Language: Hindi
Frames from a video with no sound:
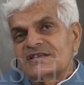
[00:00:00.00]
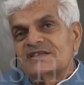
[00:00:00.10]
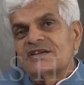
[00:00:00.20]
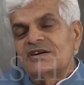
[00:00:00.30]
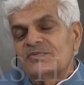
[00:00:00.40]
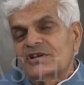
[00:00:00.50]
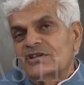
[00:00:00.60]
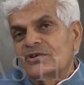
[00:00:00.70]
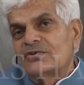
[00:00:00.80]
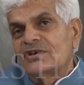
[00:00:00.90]
कैसे काम
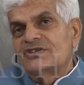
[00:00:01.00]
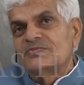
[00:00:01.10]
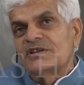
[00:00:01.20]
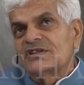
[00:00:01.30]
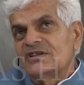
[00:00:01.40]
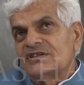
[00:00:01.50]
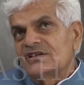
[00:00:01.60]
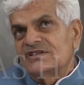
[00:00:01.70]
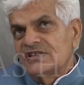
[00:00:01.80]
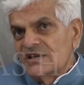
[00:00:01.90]
करते होंगे इस बात का
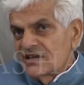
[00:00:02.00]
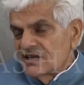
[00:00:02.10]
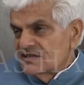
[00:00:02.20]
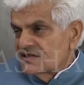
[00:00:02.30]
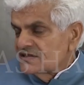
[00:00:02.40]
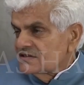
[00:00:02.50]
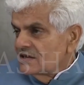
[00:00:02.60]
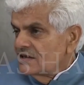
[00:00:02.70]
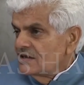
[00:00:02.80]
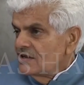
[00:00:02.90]
अंदाज़ा नहीं लगाया जा
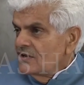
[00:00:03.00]
सकता